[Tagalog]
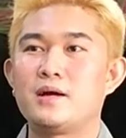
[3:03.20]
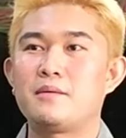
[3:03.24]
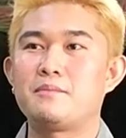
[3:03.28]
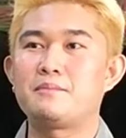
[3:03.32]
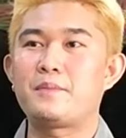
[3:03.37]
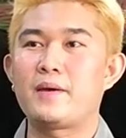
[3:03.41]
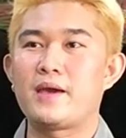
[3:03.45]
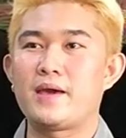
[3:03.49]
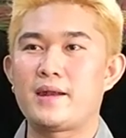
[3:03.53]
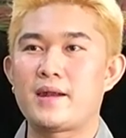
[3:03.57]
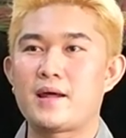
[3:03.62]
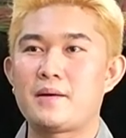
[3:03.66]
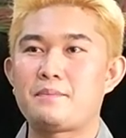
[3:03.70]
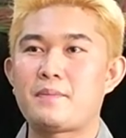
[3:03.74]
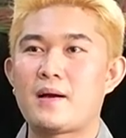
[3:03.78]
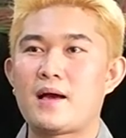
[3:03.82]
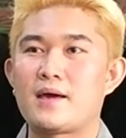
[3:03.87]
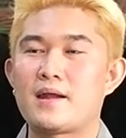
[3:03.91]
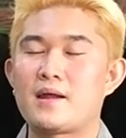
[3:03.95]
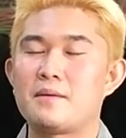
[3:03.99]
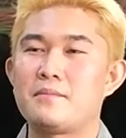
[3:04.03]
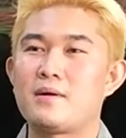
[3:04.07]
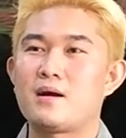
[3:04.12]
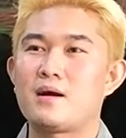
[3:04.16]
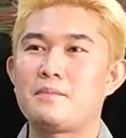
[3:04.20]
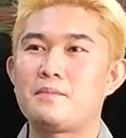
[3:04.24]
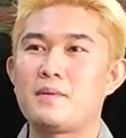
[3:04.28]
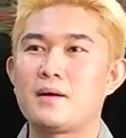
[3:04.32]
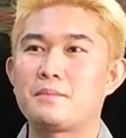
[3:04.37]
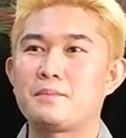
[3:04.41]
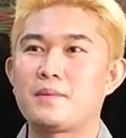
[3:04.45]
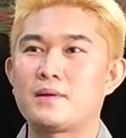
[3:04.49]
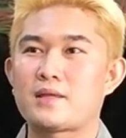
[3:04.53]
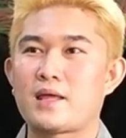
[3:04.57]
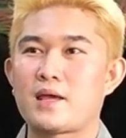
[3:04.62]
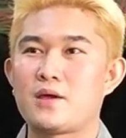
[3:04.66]
ng pera para
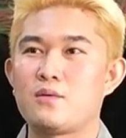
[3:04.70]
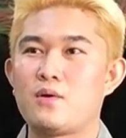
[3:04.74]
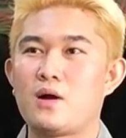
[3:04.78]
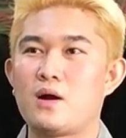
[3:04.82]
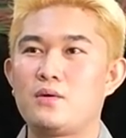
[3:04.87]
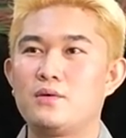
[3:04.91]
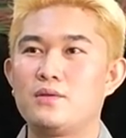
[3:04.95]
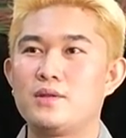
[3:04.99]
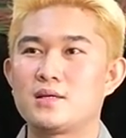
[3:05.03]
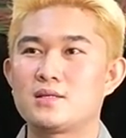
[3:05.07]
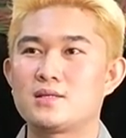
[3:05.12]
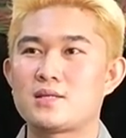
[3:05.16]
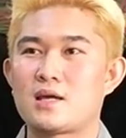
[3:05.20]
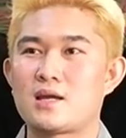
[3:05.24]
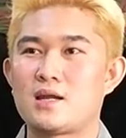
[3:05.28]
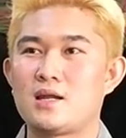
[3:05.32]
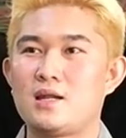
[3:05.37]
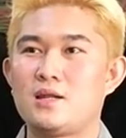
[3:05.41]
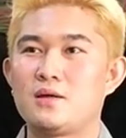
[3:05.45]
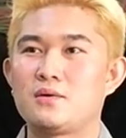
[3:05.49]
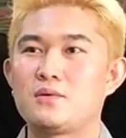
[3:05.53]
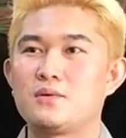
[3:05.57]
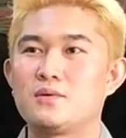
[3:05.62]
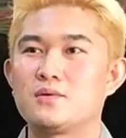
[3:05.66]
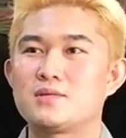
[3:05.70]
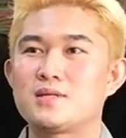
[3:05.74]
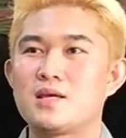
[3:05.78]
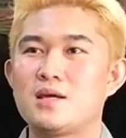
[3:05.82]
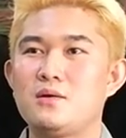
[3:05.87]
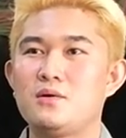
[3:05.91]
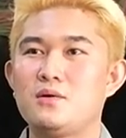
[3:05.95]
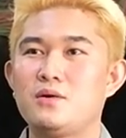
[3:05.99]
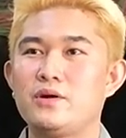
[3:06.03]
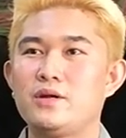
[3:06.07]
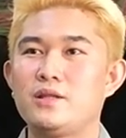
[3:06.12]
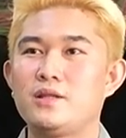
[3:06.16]
makapagpatayo ako ng sarili kong
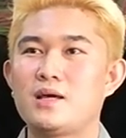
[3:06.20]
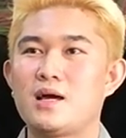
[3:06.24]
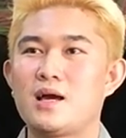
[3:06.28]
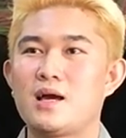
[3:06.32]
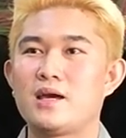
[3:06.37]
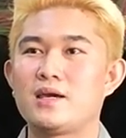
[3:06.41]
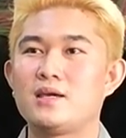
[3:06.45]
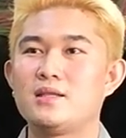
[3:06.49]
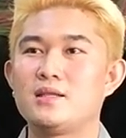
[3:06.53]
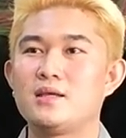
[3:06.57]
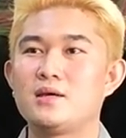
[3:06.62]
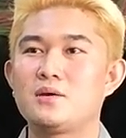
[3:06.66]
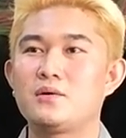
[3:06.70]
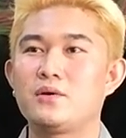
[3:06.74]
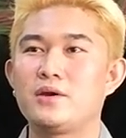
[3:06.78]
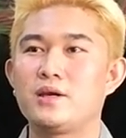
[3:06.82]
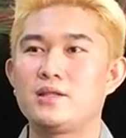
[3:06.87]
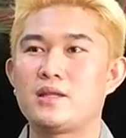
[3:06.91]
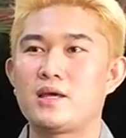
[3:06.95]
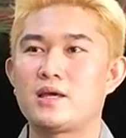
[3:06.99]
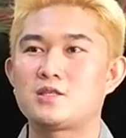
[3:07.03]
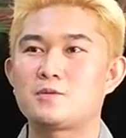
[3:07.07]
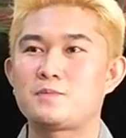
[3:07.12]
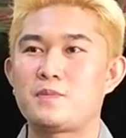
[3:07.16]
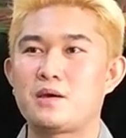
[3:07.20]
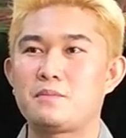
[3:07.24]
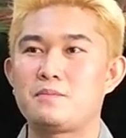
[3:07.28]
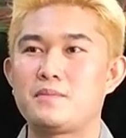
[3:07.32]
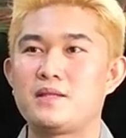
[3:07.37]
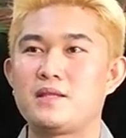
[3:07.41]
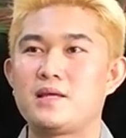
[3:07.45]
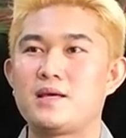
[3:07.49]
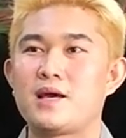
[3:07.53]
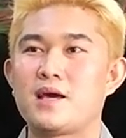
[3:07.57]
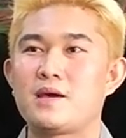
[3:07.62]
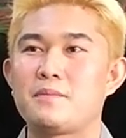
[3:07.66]
salon. Uh, hindi ko in-expect,
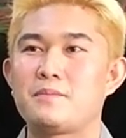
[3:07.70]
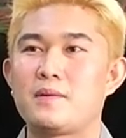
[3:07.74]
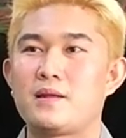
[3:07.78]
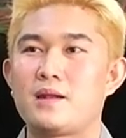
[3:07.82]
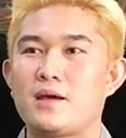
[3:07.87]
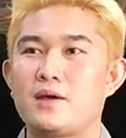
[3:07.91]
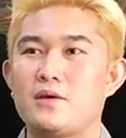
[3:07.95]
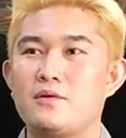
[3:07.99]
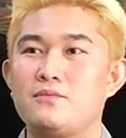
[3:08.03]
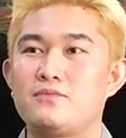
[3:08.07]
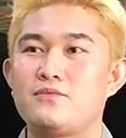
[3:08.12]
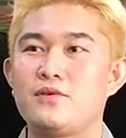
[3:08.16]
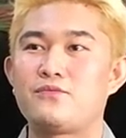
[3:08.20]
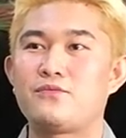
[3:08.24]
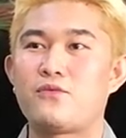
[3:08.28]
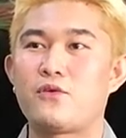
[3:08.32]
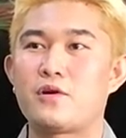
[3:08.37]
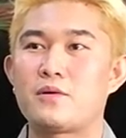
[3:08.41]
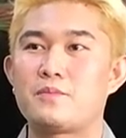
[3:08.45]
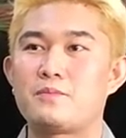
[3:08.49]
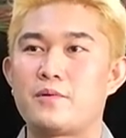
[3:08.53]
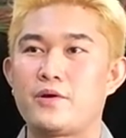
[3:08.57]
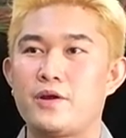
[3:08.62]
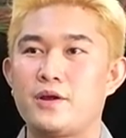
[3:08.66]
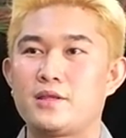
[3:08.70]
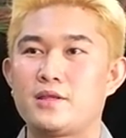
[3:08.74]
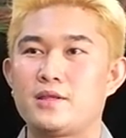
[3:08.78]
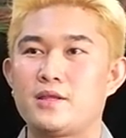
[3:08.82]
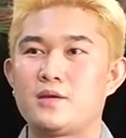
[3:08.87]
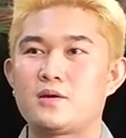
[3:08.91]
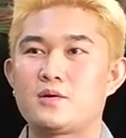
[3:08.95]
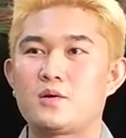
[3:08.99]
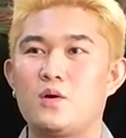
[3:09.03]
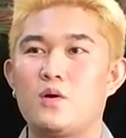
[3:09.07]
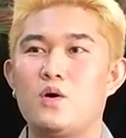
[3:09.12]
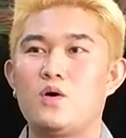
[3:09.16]
binigay pala yung before
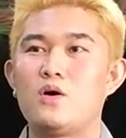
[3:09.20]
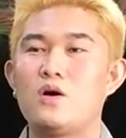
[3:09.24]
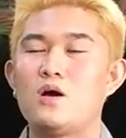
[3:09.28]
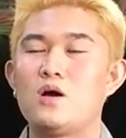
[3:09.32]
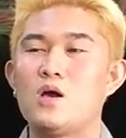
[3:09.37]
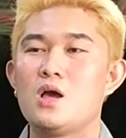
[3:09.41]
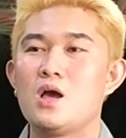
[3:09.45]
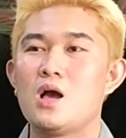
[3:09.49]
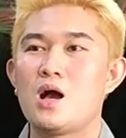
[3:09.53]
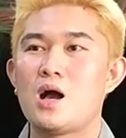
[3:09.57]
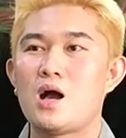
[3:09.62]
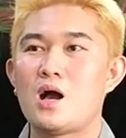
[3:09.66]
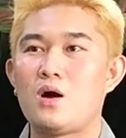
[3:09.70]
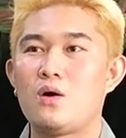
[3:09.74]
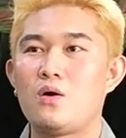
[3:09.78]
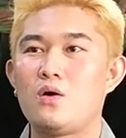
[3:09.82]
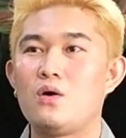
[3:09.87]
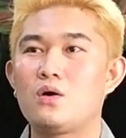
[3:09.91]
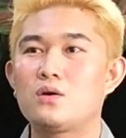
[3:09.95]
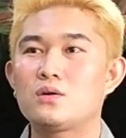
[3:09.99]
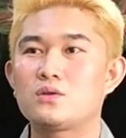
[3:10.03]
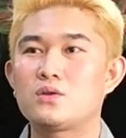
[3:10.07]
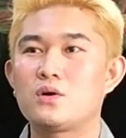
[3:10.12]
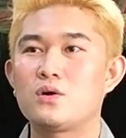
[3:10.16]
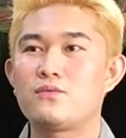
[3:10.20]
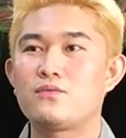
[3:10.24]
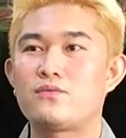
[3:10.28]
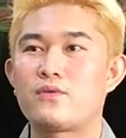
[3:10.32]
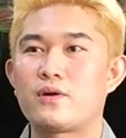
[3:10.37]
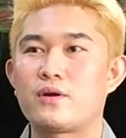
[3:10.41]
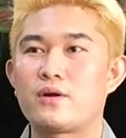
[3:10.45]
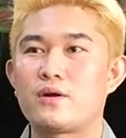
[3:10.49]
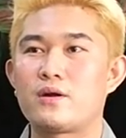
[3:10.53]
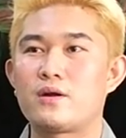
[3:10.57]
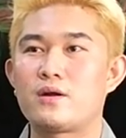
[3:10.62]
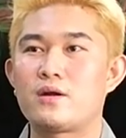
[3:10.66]
birthday ko. Uh,
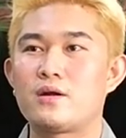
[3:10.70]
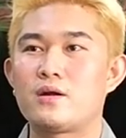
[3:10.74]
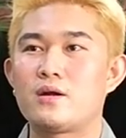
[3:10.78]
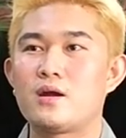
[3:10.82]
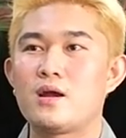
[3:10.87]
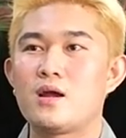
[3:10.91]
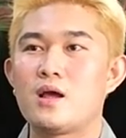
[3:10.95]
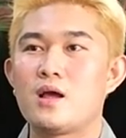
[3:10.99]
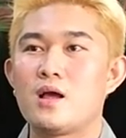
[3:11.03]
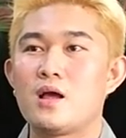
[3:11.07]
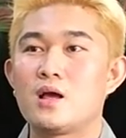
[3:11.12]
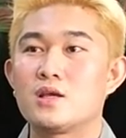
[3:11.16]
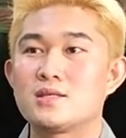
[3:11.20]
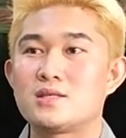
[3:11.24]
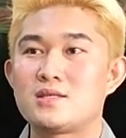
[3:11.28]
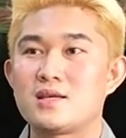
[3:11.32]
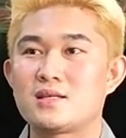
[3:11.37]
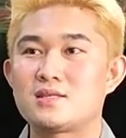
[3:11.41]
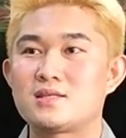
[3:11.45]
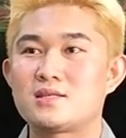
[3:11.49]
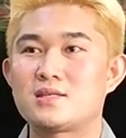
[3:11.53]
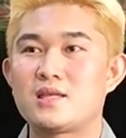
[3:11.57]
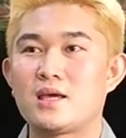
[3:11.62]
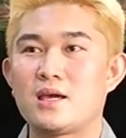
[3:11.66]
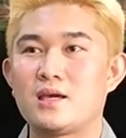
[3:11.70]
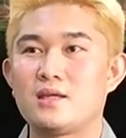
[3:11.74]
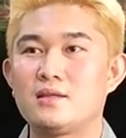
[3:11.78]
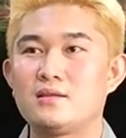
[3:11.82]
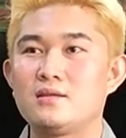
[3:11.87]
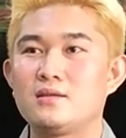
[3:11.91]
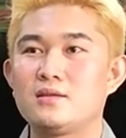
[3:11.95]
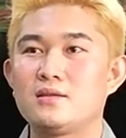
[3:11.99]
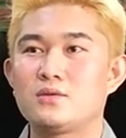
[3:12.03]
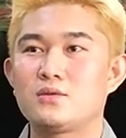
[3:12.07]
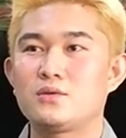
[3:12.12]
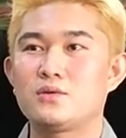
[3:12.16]
October
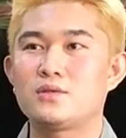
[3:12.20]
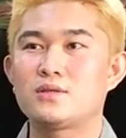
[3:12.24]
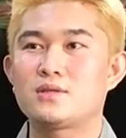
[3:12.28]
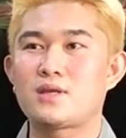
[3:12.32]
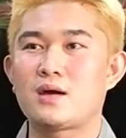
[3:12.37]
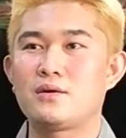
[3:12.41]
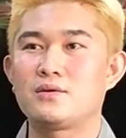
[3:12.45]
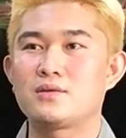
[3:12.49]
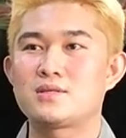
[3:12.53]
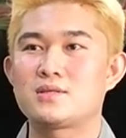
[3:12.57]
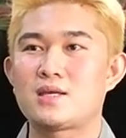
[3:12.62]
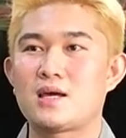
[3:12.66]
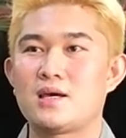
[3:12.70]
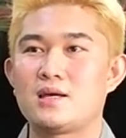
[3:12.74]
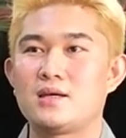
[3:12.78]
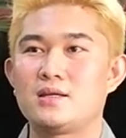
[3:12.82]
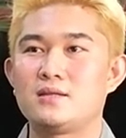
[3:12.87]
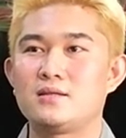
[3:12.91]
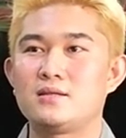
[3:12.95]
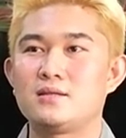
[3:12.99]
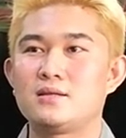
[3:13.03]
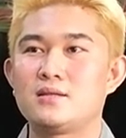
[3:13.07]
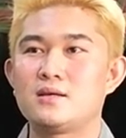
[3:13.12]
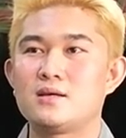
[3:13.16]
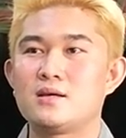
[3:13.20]
16, 2016,